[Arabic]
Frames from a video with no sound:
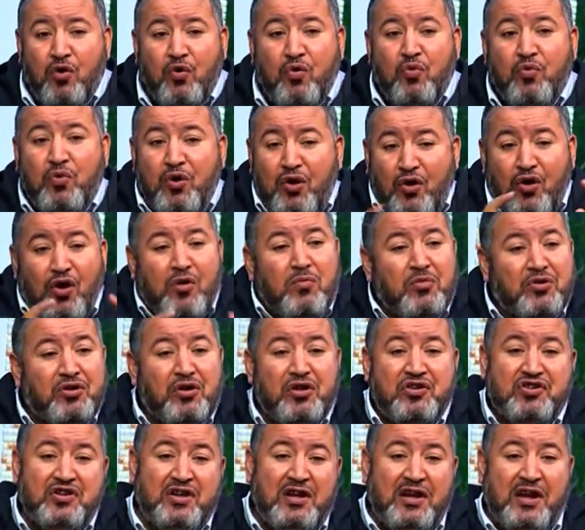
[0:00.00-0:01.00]
والام تروح
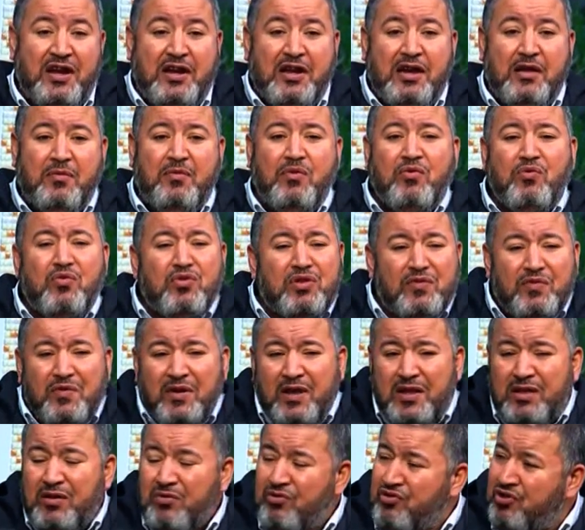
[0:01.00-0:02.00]
تشري الحليب والطفل
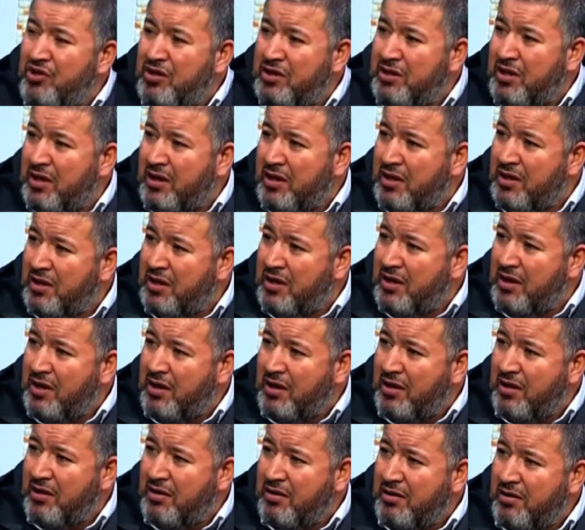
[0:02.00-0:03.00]
هذا واش يدير هذايا
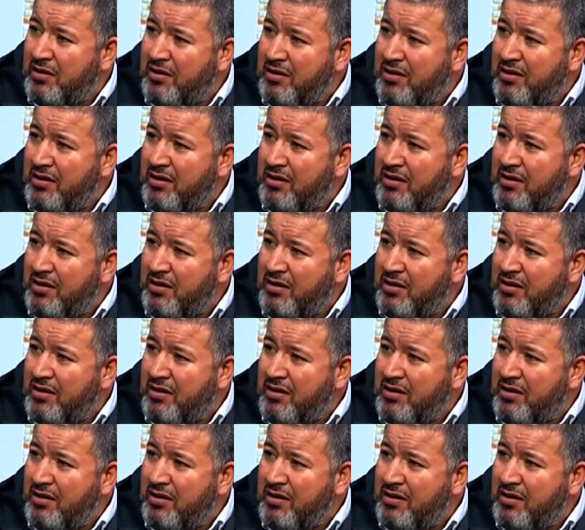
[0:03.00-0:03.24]
صح